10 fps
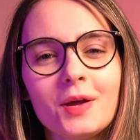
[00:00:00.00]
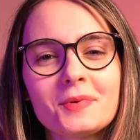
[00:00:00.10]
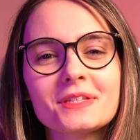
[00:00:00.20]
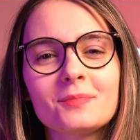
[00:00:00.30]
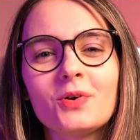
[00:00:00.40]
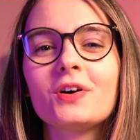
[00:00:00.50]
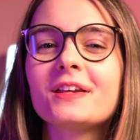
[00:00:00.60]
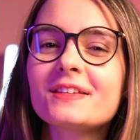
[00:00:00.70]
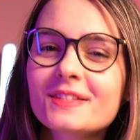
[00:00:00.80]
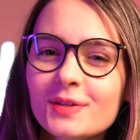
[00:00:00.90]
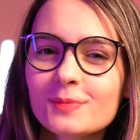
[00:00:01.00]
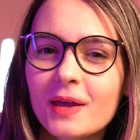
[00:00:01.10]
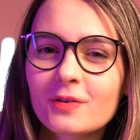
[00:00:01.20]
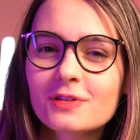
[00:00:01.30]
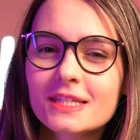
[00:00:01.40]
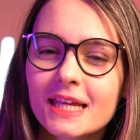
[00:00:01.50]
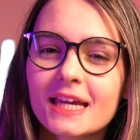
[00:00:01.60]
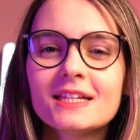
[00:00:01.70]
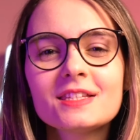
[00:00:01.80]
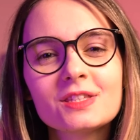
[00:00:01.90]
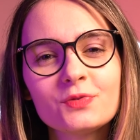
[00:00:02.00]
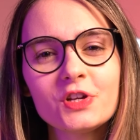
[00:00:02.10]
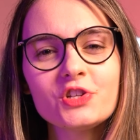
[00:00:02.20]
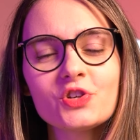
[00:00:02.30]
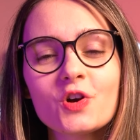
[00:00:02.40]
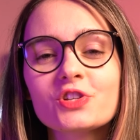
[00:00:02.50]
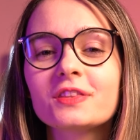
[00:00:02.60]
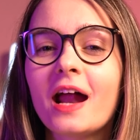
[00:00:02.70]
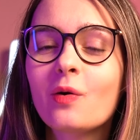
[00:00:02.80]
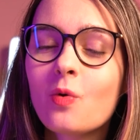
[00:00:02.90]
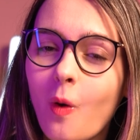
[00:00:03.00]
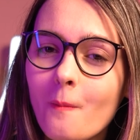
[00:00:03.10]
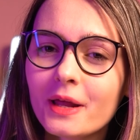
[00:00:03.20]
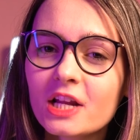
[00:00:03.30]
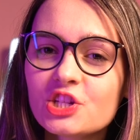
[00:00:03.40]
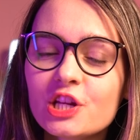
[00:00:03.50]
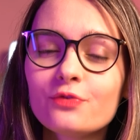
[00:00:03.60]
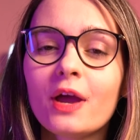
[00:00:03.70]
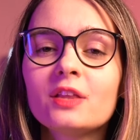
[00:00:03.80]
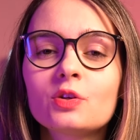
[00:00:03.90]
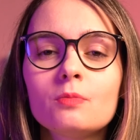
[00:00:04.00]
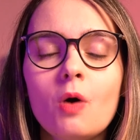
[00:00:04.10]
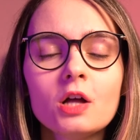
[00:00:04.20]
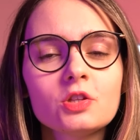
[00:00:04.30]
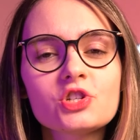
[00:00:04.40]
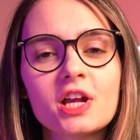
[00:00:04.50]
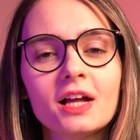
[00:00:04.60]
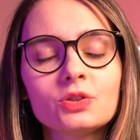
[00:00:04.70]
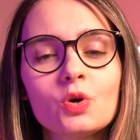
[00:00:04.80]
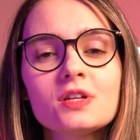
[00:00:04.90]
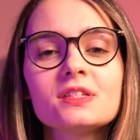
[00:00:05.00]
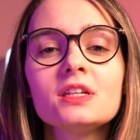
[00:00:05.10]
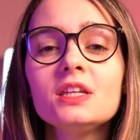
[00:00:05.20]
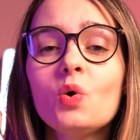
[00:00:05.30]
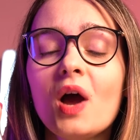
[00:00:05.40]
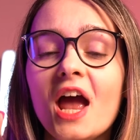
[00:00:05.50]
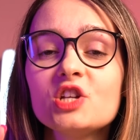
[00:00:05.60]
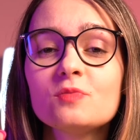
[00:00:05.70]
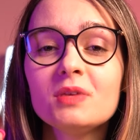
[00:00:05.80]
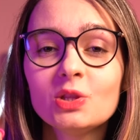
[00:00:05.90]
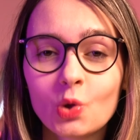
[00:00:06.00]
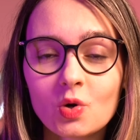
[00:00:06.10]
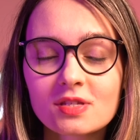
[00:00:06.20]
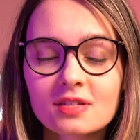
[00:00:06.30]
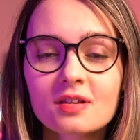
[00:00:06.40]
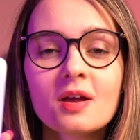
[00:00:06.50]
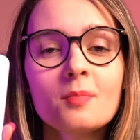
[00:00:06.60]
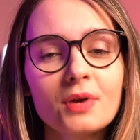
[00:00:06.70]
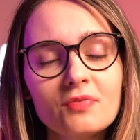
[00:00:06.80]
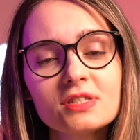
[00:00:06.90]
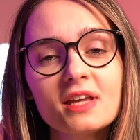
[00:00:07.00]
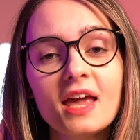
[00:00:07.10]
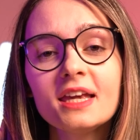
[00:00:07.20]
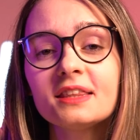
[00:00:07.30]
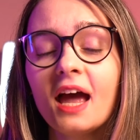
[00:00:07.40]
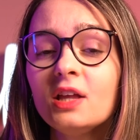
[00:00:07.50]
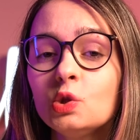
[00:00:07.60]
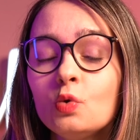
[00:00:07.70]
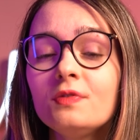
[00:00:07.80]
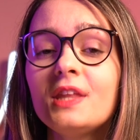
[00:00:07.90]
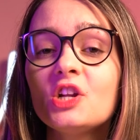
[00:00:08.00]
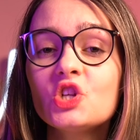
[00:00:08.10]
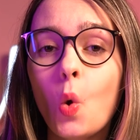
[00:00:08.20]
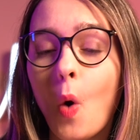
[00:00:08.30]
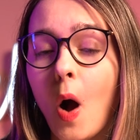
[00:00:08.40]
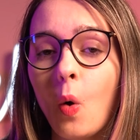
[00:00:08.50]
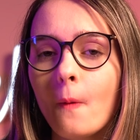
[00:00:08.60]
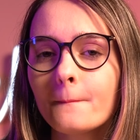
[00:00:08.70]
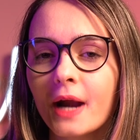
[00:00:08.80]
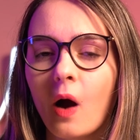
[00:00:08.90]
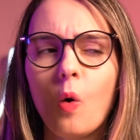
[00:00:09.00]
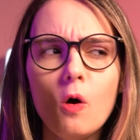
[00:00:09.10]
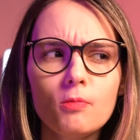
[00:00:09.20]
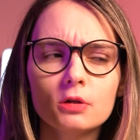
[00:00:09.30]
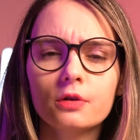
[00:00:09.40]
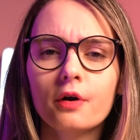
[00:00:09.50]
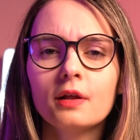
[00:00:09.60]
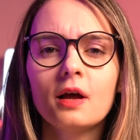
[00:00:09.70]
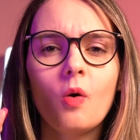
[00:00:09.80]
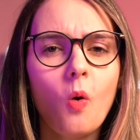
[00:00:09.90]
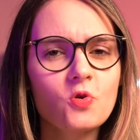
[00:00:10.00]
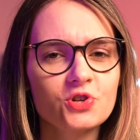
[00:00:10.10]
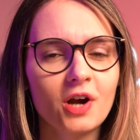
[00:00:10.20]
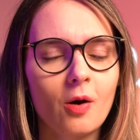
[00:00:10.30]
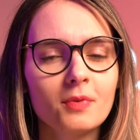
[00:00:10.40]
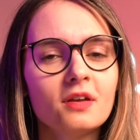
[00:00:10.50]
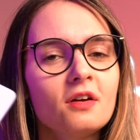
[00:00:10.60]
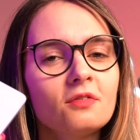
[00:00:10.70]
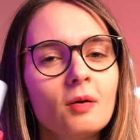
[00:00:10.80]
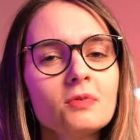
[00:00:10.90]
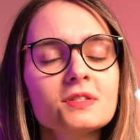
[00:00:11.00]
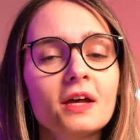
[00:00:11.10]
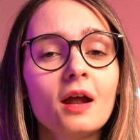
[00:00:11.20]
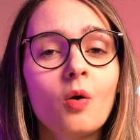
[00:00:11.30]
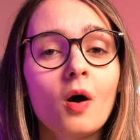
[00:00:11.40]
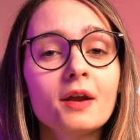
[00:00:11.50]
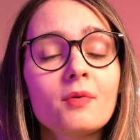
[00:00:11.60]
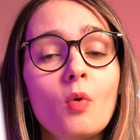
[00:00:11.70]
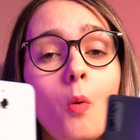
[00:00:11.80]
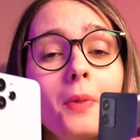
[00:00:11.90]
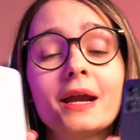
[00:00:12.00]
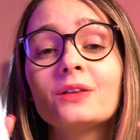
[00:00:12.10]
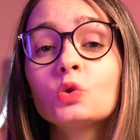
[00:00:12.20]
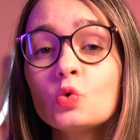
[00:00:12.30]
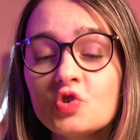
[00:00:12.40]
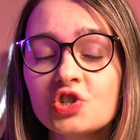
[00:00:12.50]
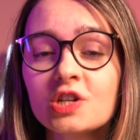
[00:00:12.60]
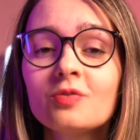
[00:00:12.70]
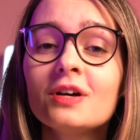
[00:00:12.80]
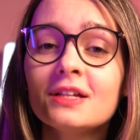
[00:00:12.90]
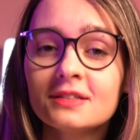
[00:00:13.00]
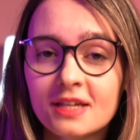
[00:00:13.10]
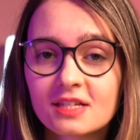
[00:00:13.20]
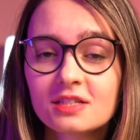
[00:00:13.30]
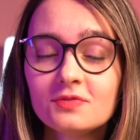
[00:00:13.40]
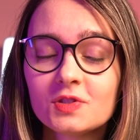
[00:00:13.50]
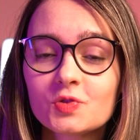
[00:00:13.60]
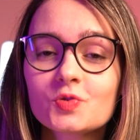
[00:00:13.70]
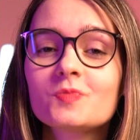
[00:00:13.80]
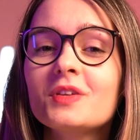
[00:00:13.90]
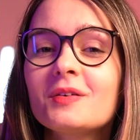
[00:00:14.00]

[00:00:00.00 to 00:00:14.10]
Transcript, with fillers: Oi meus amores, tudo bem com vocês? No vídeo de hoje eu trago um comparativo entre o Moto G14 e o Redmi 12, para você aí que está em dúvida de qual comprar, ou o Motorola ou o Xiaomi. Vamos ver agora, vamos comparar tudinho nesse vídeo.